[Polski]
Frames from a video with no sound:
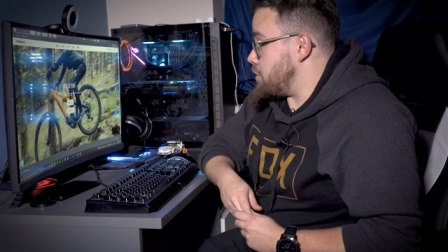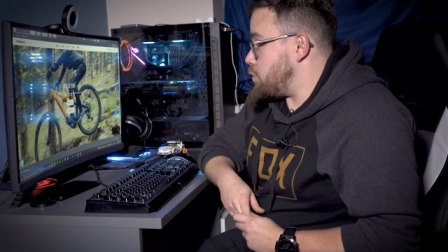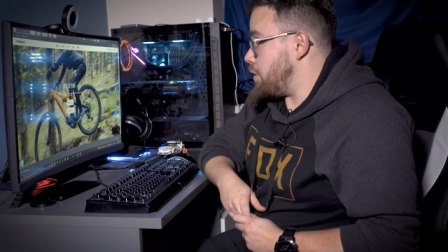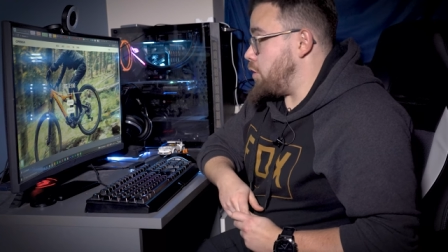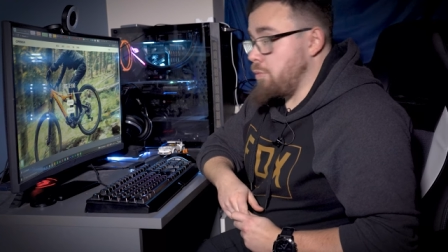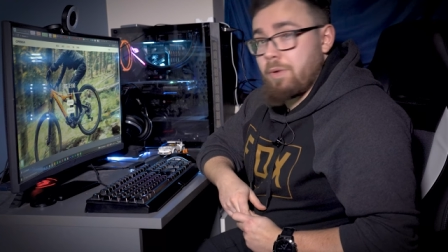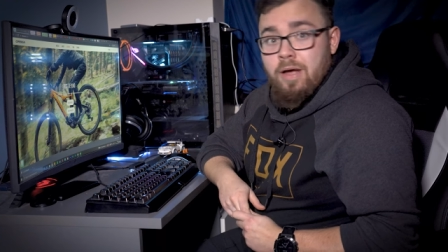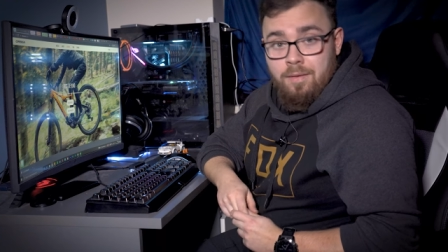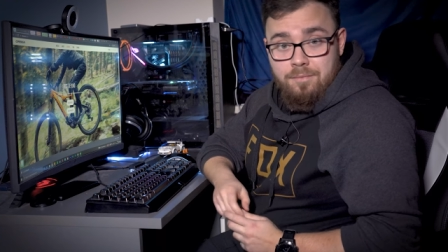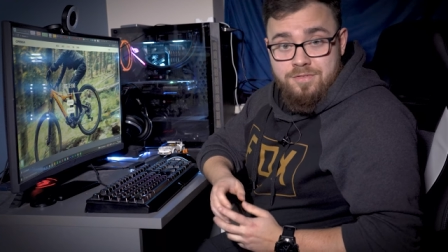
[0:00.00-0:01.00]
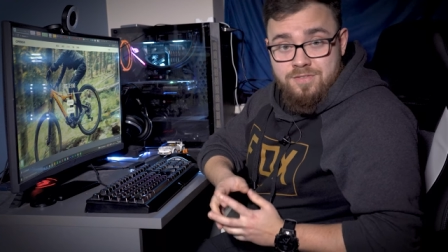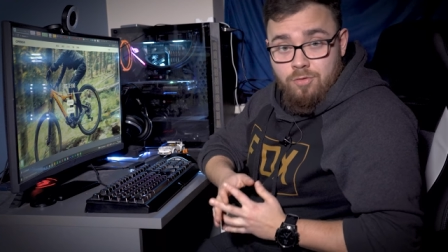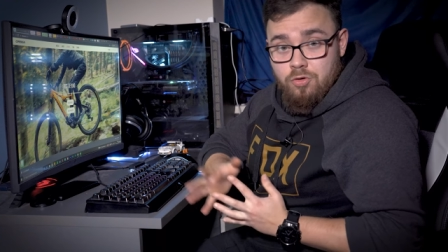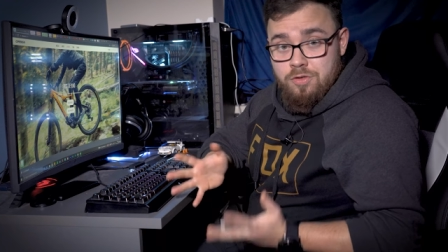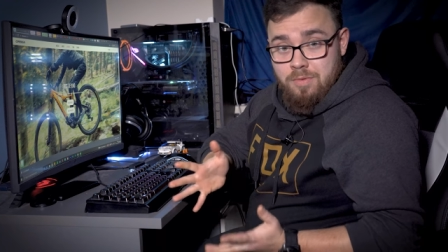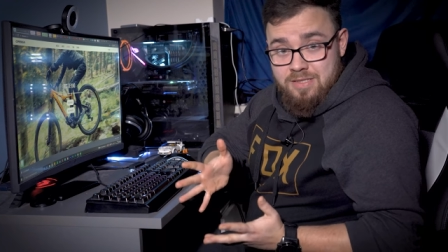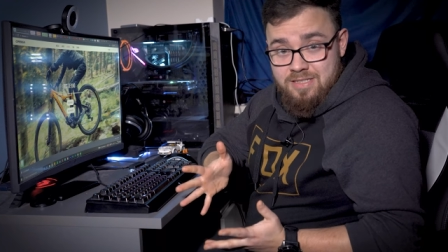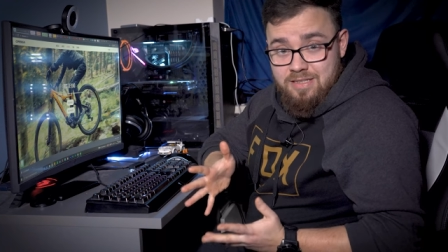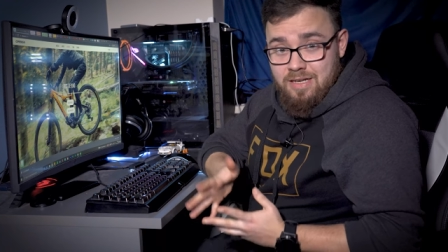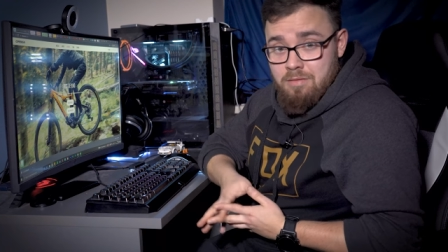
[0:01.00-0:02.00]
że tutaj Orbea w swoim
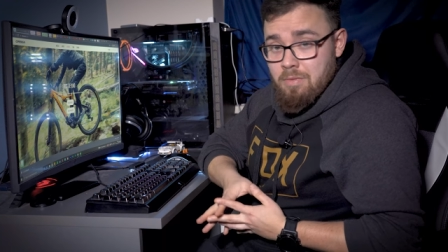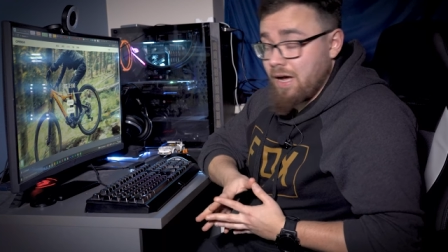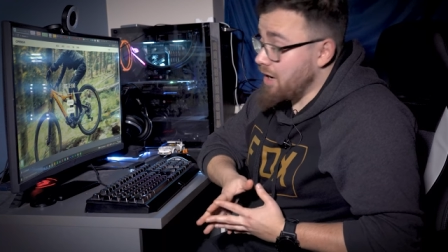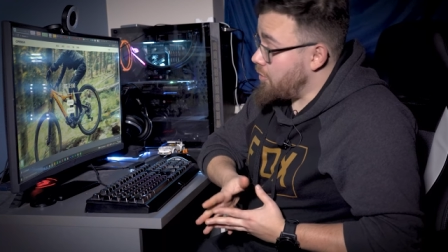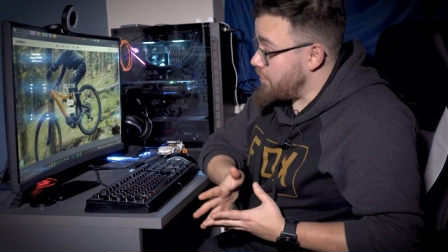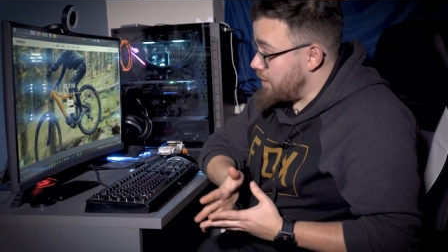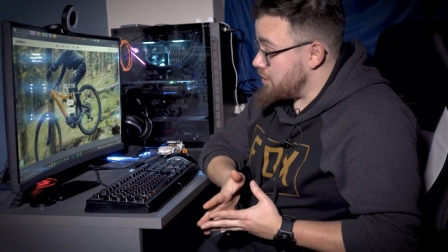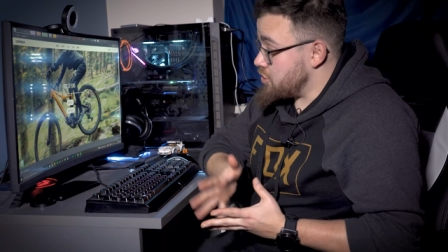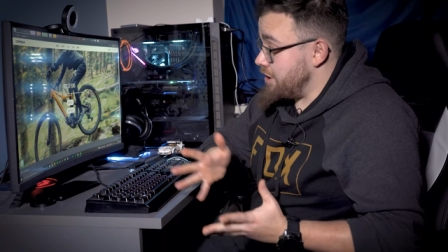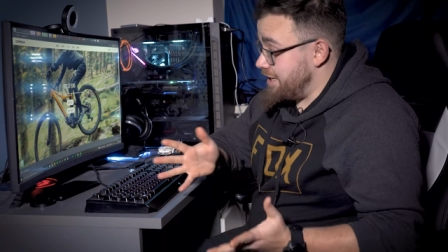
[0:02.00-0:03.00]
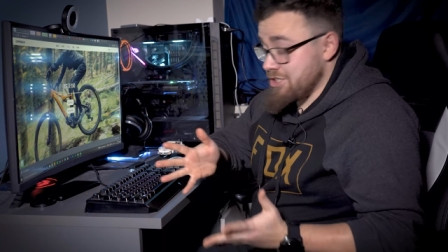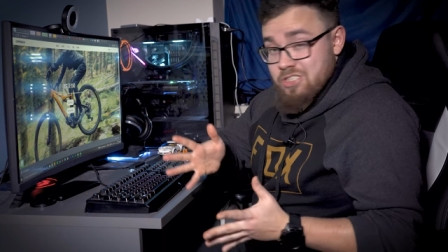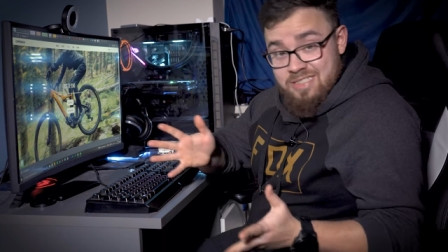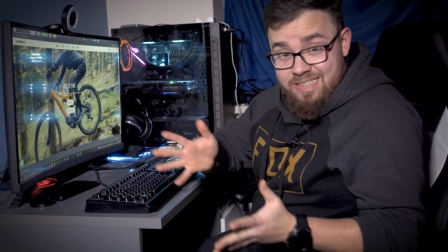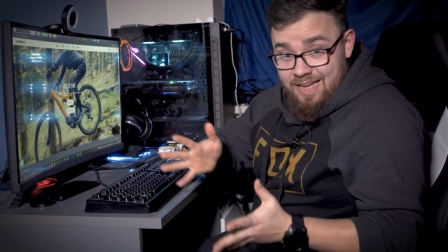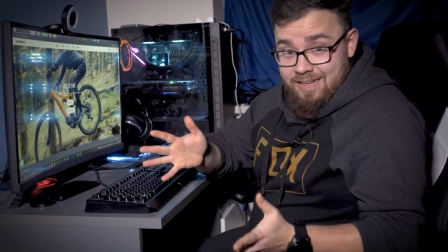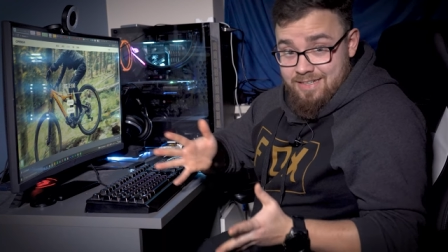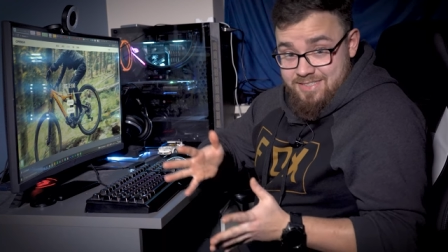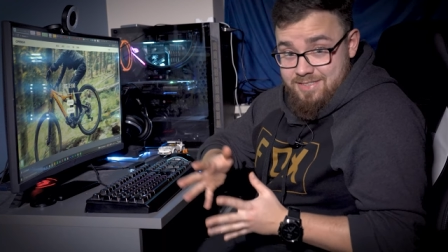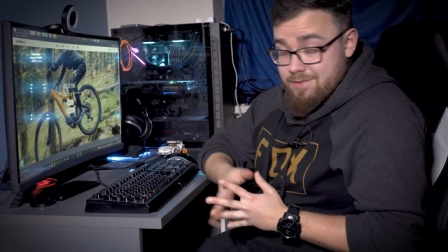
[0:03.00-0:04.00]
arsenale ma o wiele szerszy
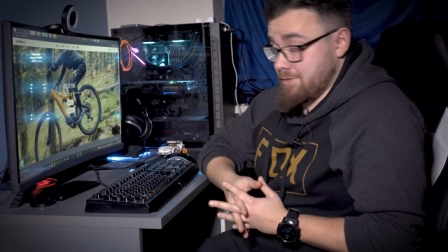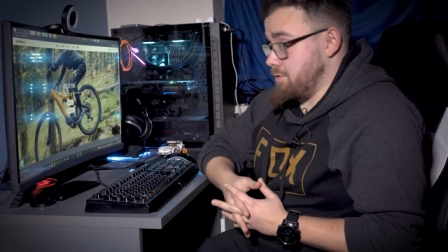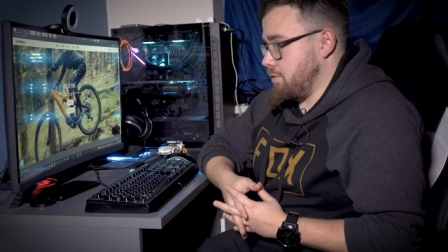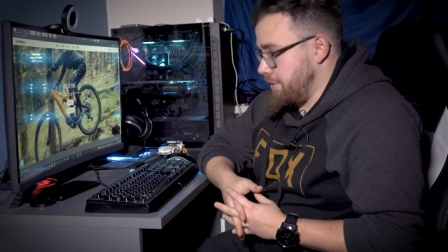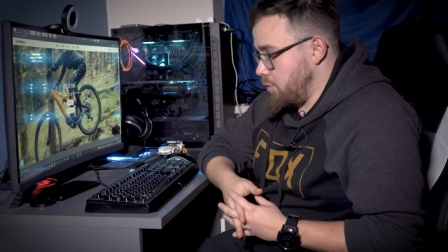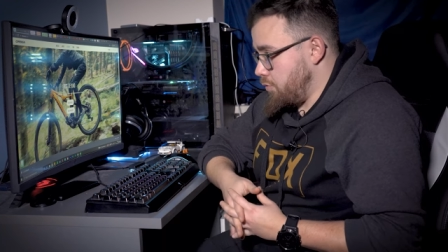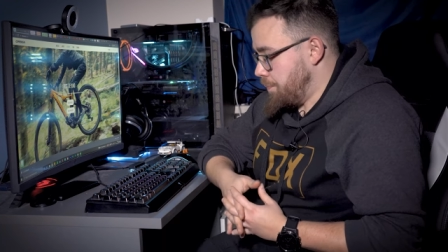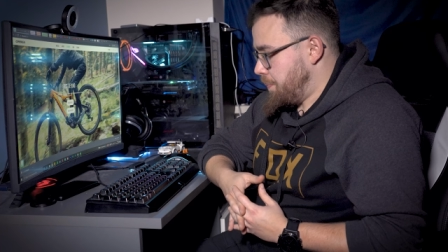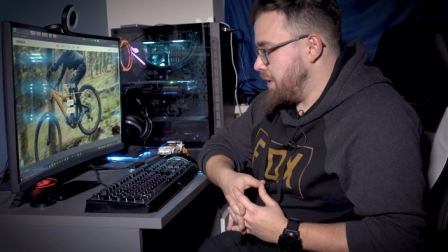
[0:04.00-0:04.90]
zakres e, rowerów.